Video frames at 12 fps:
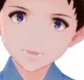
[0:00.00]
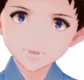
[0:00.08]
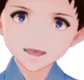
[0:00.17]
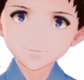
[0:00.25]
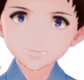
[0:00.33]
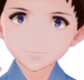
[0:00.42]

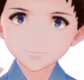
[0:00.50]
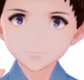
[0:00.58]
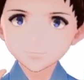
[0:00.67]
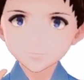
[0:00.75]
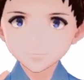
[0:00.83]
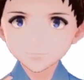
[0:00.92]
最後に
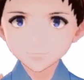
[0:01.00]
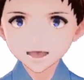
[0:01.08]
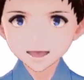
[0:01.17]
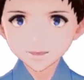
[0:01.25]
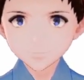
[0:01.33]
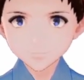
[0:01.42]

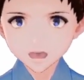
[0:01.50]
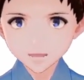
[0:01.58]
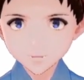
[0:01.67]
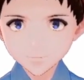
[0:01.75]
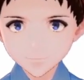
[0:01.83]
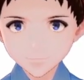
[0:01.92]
会員
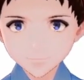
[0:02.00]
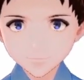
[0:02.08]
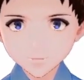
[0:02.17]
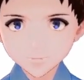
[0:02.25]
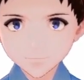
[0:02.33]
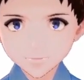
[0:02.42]
情報を
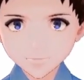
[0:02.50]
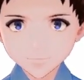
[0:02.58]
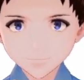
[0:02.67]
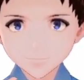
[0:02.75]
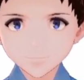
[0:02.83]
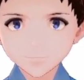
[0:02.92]
登録しま
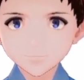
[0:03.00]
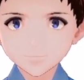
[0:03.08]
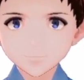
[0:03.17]
す